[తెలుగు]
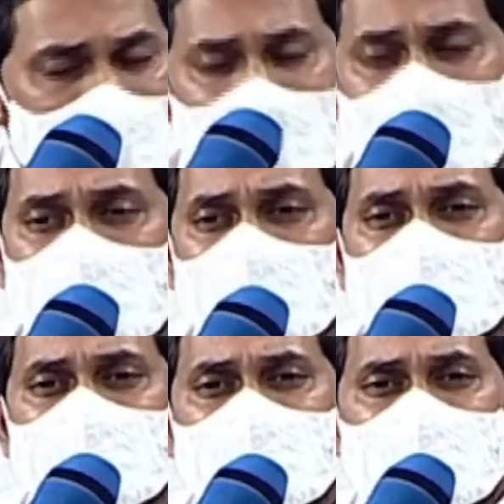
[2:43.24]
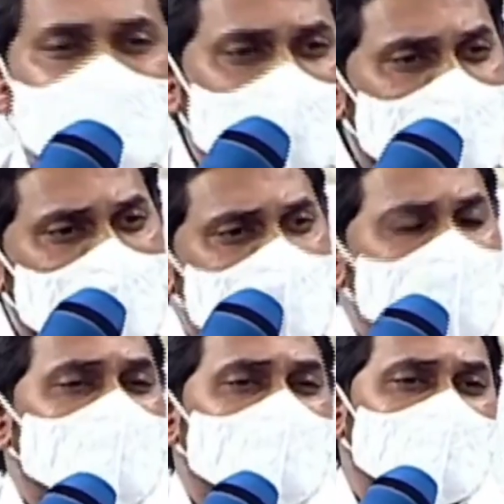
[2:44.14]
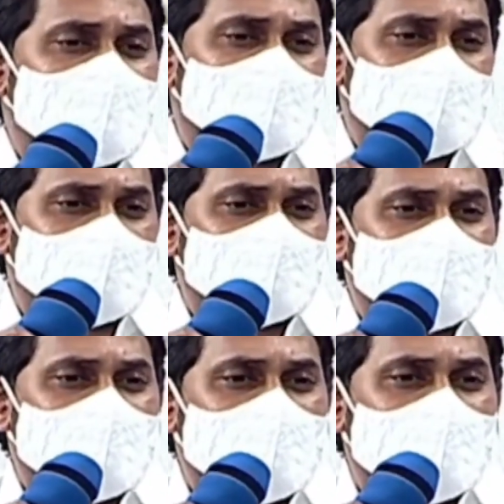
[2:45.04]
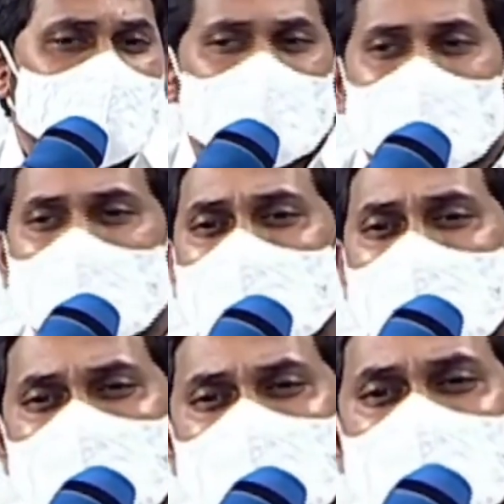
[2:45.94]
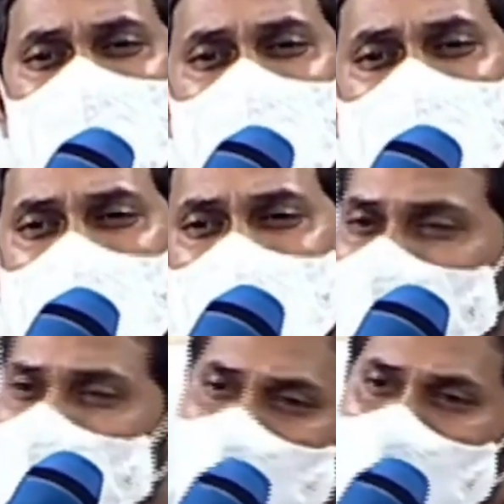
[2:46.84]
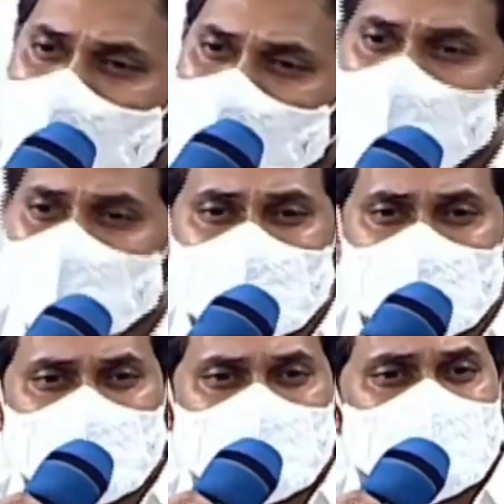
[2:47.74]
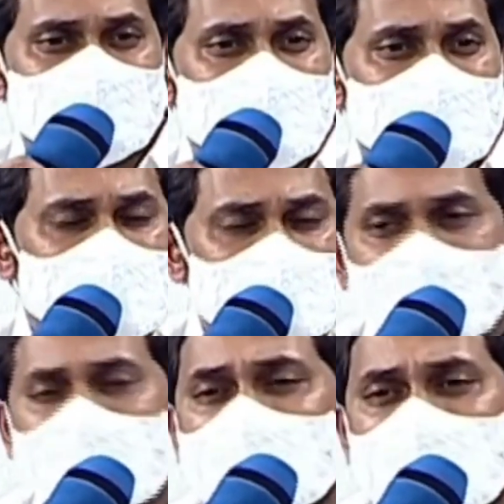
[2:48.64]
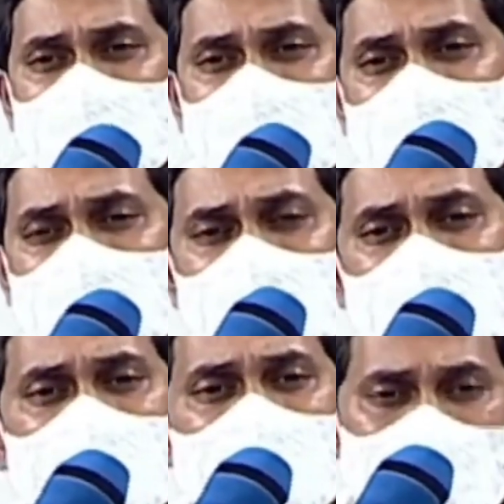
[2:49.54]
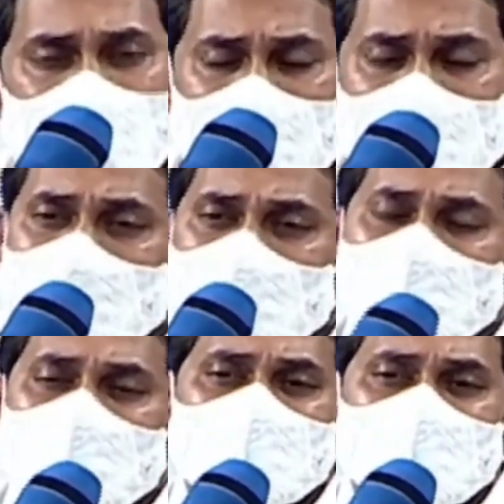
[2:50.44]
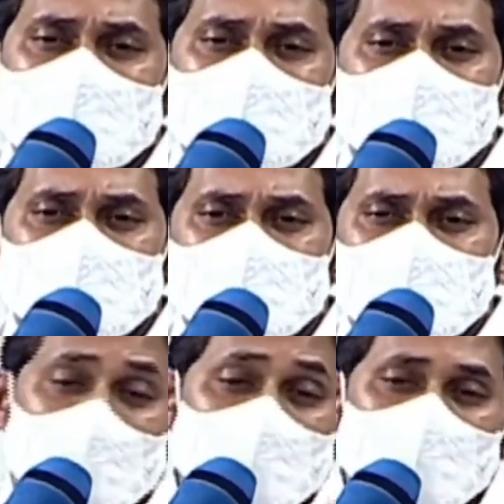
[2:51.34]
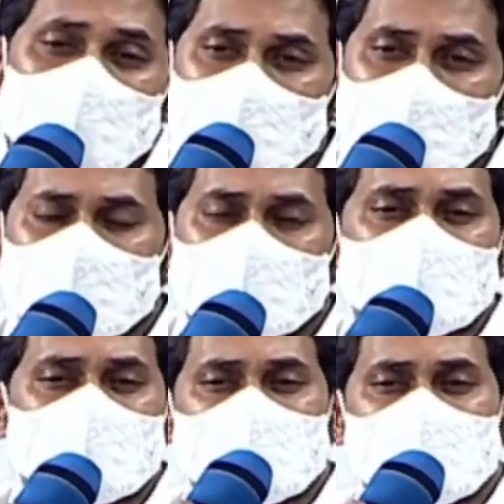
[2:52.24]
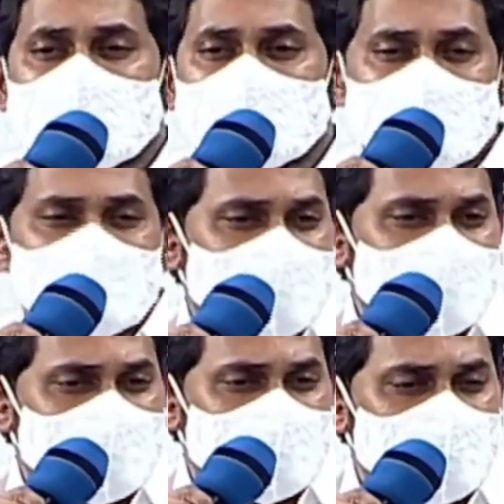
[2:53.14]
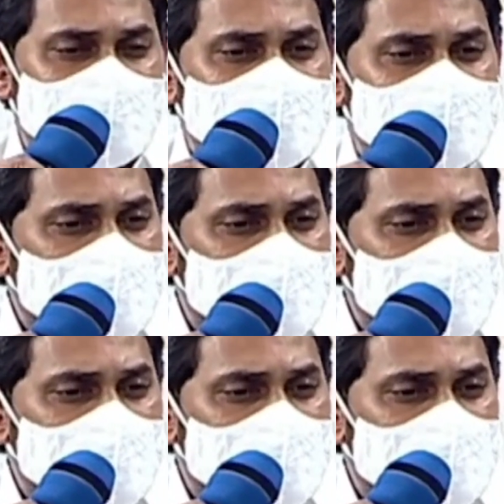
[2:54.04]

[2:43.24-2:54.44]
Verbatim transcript: మనము ఎక్కడికి వెళ్ళినా కూడా ఒక అన్నయ్య మీకు తోడుగా ఉన్నట్టుగానే భావించవచ్చు ఎందుకనంటే మనకేదైనా జరిగినప్పుడు అనుకూడ అనుకోని విధంగా ఏదైనా జరిగినప్పుడు